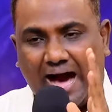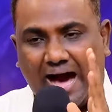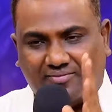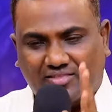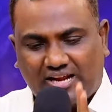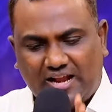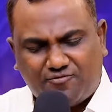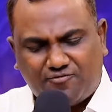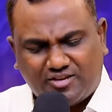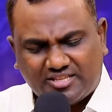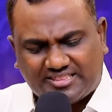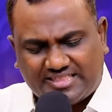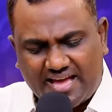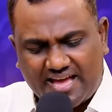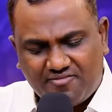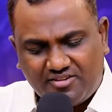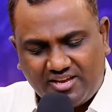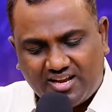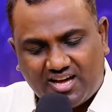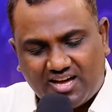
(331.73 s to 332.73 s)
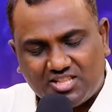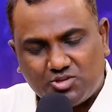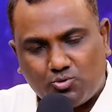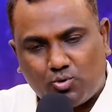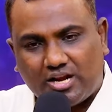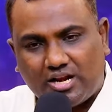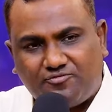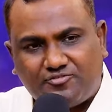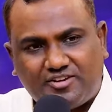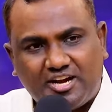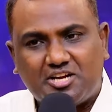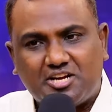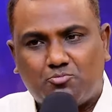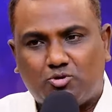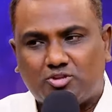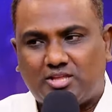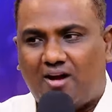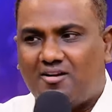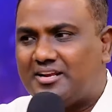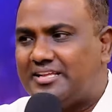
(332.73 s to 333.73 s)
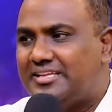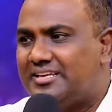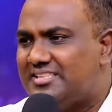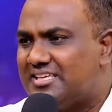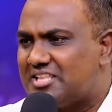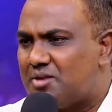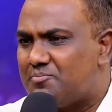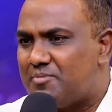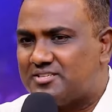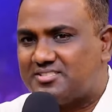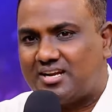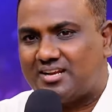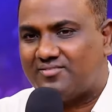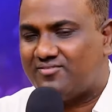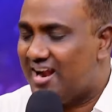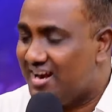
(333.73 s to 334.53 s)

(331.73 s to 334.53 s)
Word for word: அந்த லெஃப்ட் தேவையில்லாத ஒரு லெஃப்ட் எடுக்கும்போது ஆண்டு இருதயத்தில் பேசுறாரு